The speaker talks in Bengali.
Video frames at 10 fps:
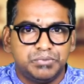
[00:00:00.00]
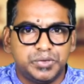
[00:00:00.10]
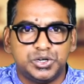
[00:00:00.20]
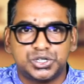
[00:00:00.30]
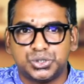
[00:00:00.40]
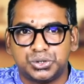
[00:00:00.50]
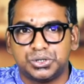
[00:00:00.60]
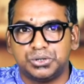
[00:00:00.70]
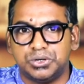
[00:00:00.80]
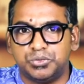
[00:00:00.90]
বিভিন্ন
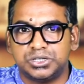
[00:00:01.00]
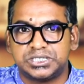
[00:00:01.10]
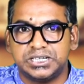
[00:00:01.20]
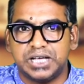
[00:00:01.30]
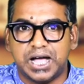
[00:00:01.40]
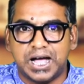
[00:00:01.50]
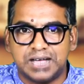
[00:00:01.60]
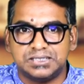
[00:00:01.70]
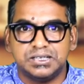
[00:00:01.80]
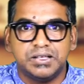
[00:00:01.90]
সূত্রগুলো বলছে
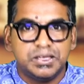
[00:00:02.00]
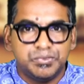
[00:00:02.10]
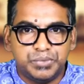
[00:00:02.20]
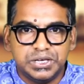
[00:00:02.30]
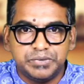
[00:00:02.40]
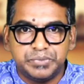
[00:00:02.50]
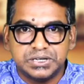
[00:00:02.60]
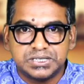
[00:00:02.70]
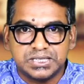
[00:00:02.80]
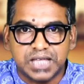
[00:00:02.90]
আজ
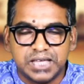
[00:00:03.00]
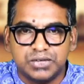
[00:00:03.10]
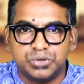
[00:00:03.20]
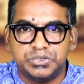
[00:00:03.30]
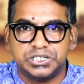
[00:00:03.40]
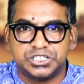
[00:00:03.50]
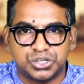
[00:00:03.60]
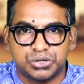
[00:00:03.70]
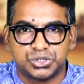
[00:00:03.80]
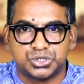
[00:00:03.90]
বিএনপির স্থায়ী কমিটির
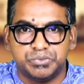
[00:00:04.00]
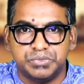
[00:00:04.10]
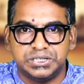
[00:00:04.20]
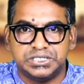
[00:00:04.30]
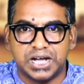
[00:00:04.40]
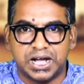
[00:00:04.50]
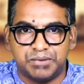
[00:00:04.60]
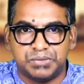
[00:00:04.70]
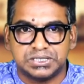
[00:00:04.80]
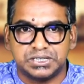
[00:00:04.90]
সদস্য মির্জা
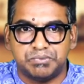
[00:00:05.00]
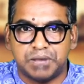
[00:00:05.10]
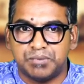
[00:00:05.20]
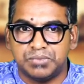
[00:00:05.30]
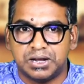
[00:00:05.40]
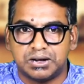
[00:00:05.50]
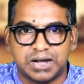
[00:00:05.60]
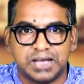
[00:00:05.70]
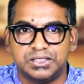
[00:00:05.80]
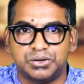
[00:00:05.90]
আব্বাসের মামলার
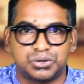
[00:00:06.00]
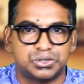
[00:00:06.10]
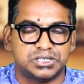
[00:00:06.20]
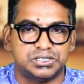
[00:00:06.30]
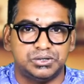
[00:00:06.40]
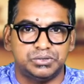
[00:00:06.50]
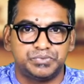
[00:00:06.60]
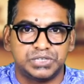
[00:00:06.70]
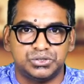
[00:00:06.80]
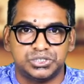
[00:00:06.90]
রায় দেওয়ার কথা ছিল
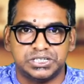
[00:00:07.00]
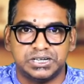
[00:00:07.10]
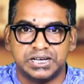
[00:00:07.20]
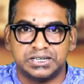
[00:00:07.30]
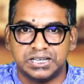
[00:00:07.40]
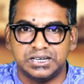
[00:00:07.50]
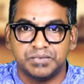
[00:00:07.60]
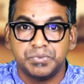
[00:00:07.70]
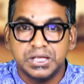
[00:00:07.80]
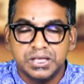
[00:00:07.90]
কিন্তু সেই রায়ের
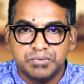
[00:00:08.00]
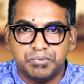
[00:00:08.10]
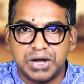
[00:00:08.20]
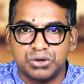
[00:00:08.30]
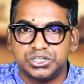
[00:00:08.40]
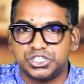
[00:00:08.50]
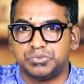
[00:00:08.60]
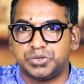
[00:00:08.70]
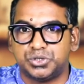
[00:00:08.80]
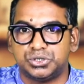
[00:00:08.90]
তারিখ বারোই
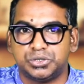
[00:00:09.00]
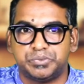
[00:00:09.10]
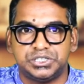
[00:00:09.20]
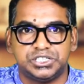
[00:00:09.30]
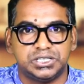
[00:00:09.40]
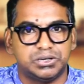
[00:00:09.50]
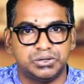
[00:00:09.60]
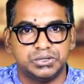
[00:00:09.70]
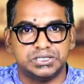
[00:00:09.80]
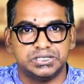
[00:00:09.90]
ডিসেম্বর পর্যন্ত পিছিয়ে
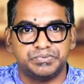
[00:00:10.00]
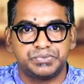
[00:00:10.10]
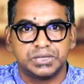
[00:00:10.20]
দেওয়া হয়েছে